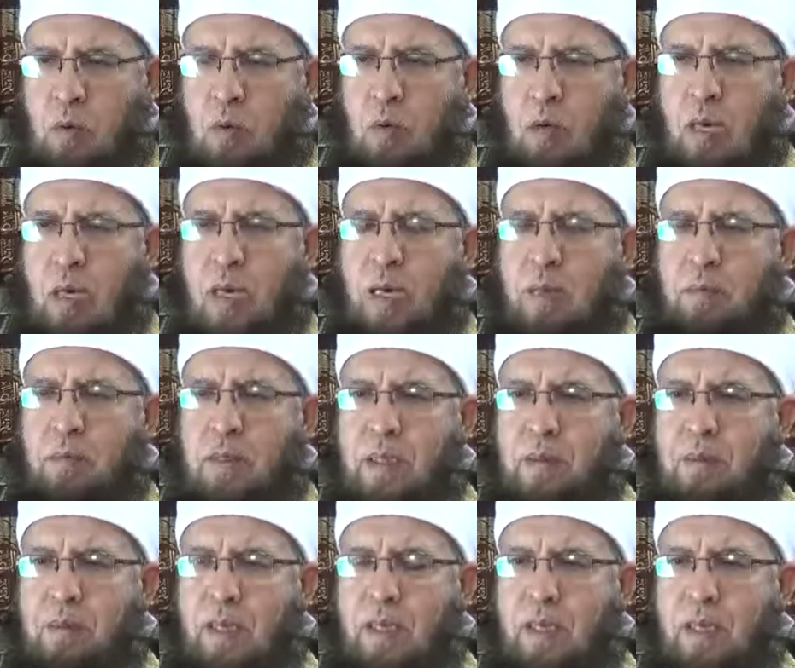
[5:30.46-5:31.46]

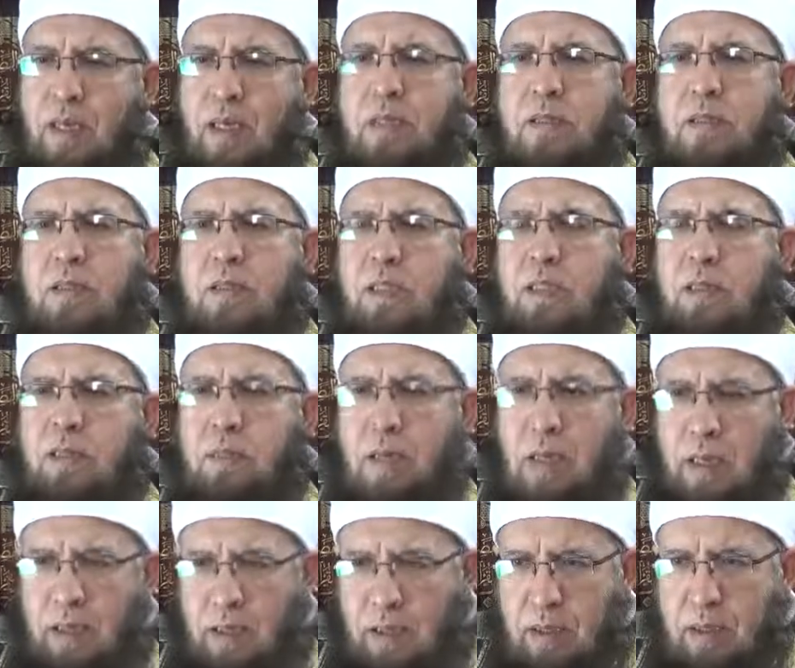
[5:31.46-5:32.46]
وآمين معناها استجب
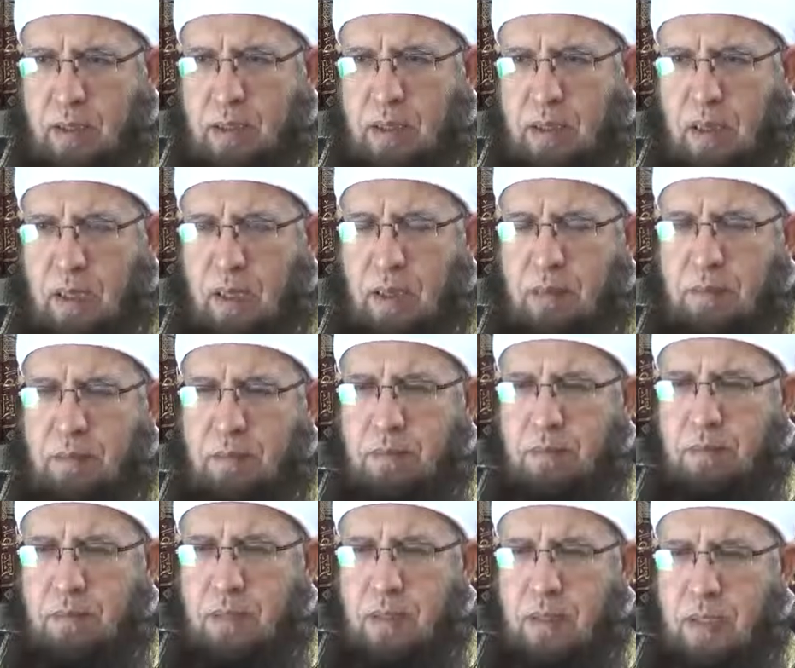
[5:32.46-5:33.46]
لنا يا رب
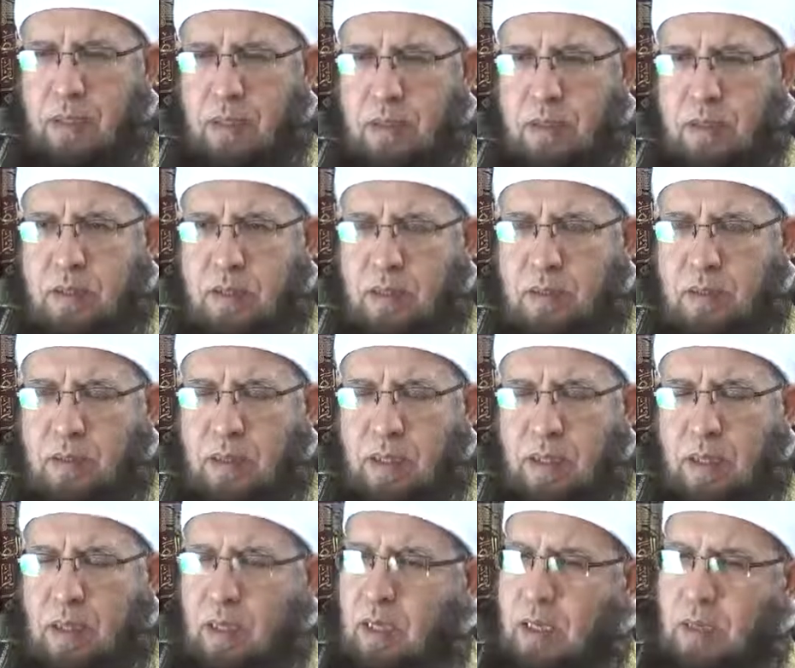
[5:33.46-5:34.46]
يعني استجب
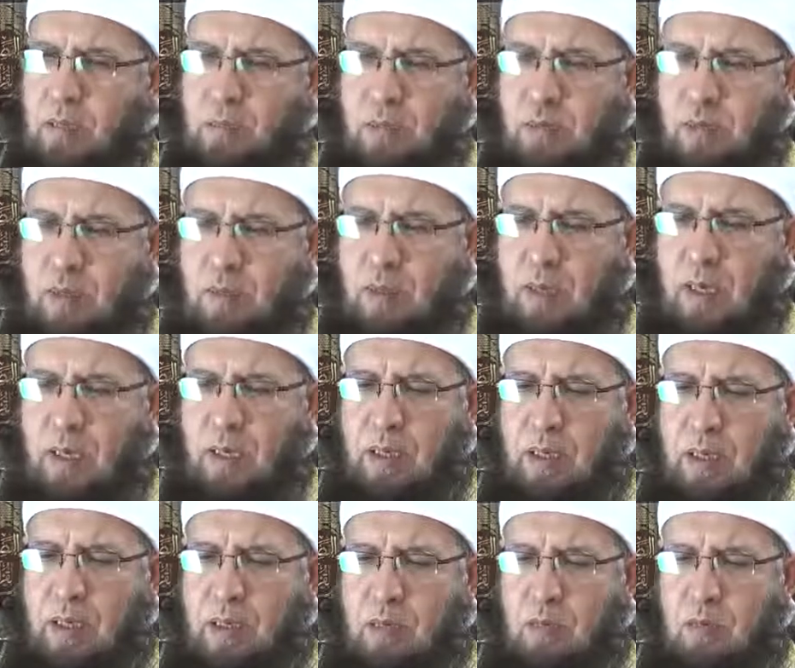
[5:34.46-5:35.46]
لنا يا رب
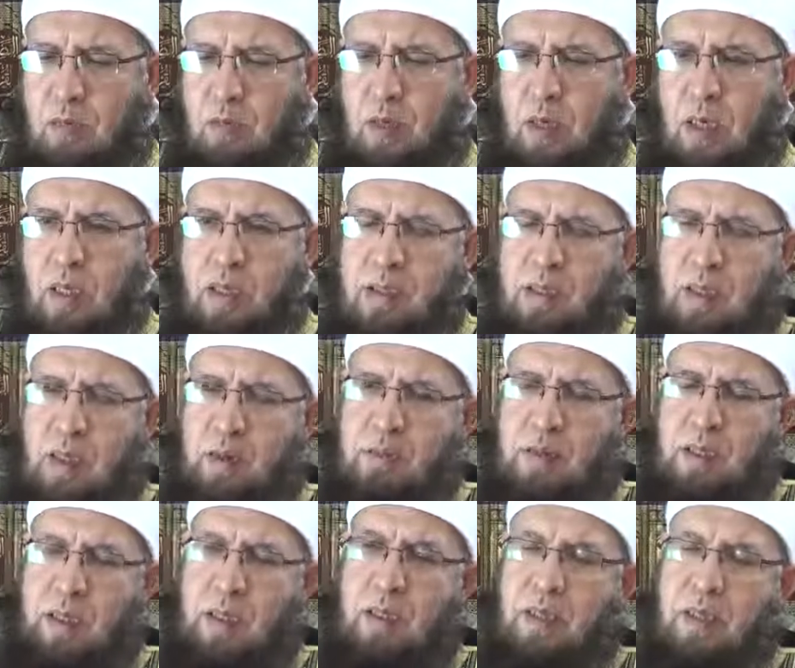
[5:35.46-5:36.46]
سبحانك
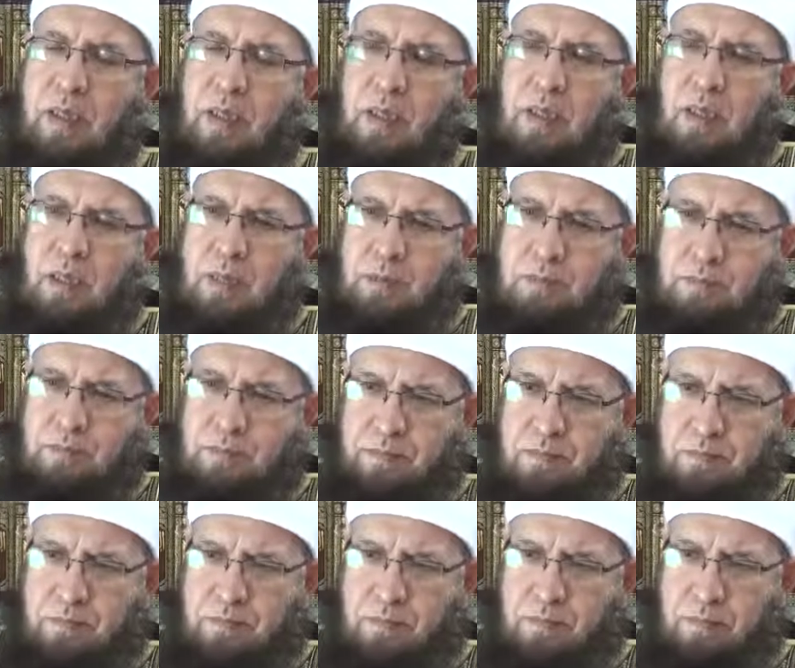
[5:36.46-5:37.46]
والتأمين
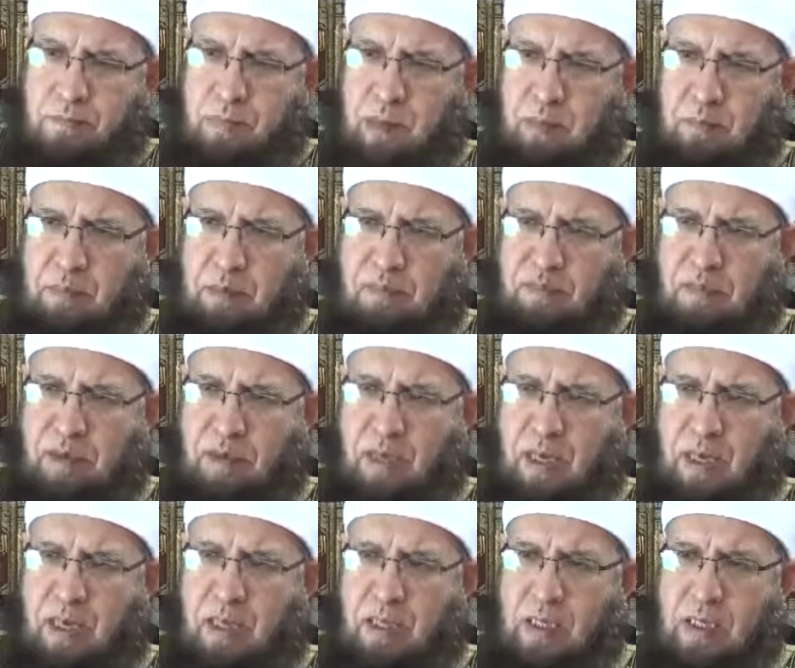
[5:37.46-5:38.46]
من
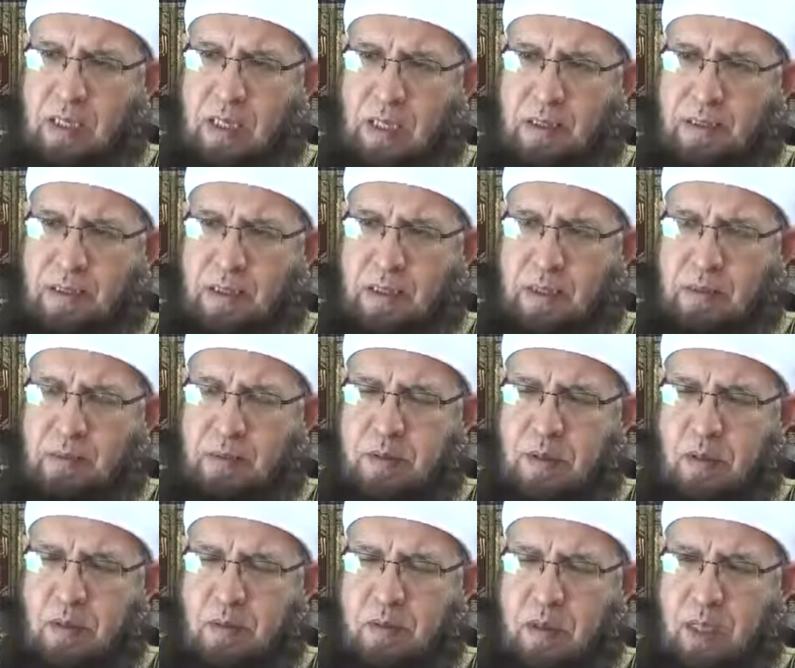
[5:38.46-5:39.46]
فضائله أن النبي
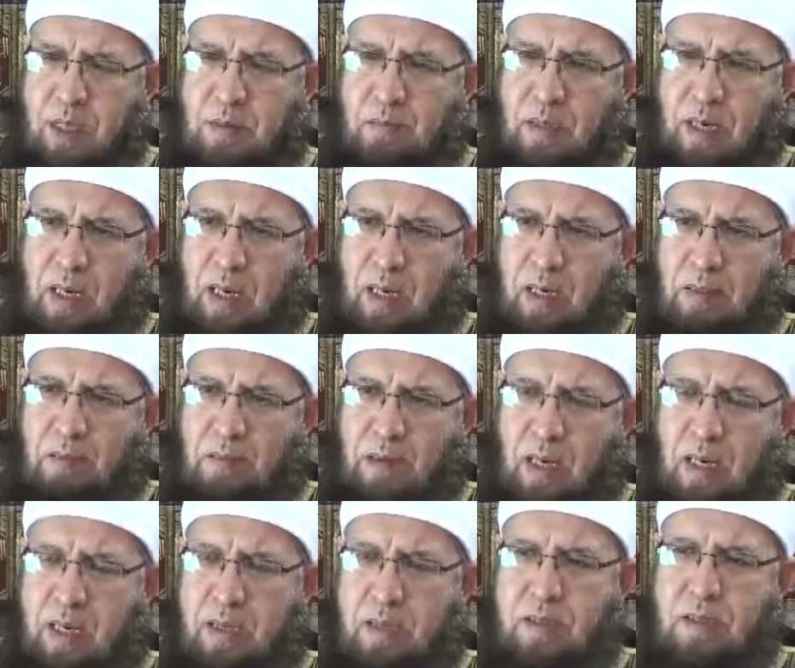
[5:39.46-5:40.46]
صلى الله عليه وسلم قال
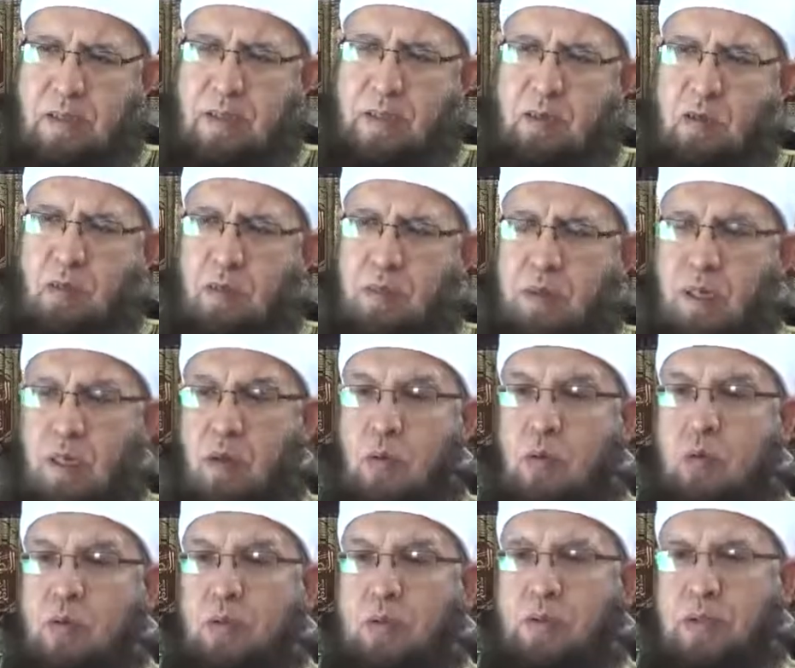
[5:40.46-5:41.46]
ما حسدتكم
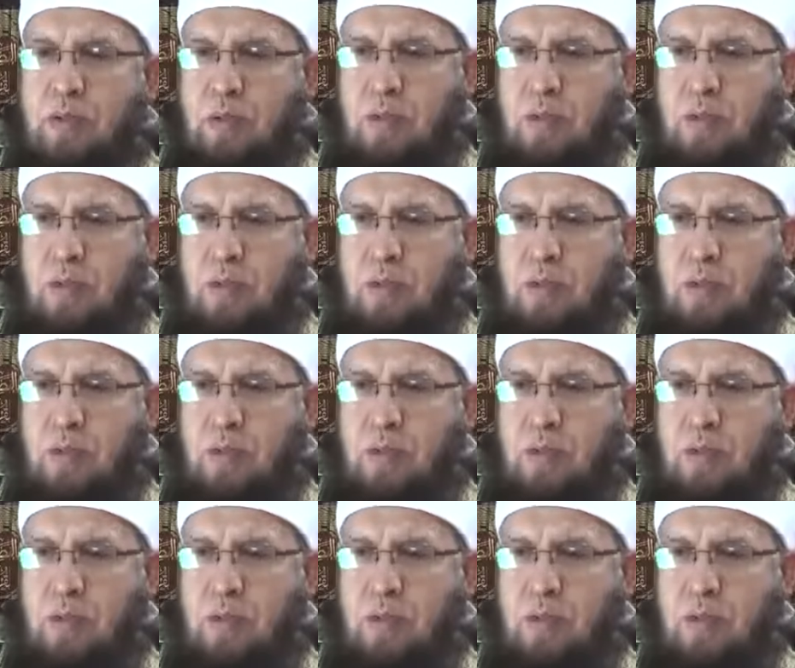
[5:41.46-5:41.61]
يهود